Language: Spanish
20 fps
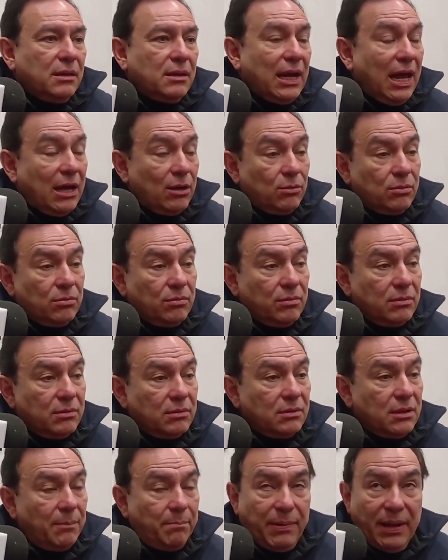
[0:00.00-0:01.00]
Claro,
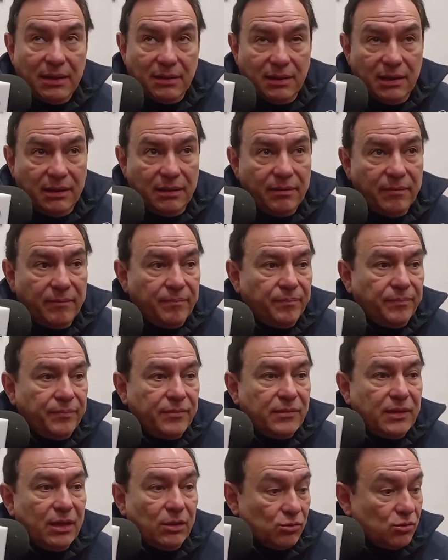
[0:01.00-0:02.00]
depende
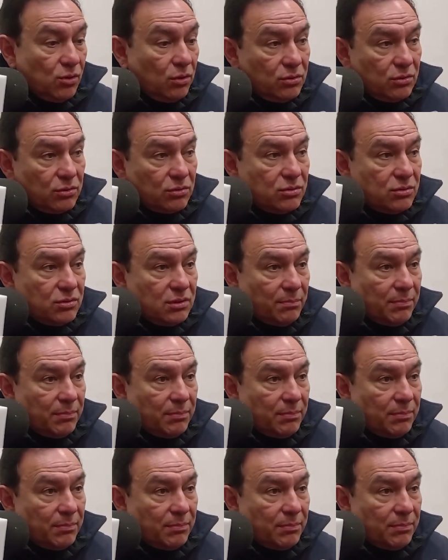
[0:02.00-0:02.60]
de nosotros,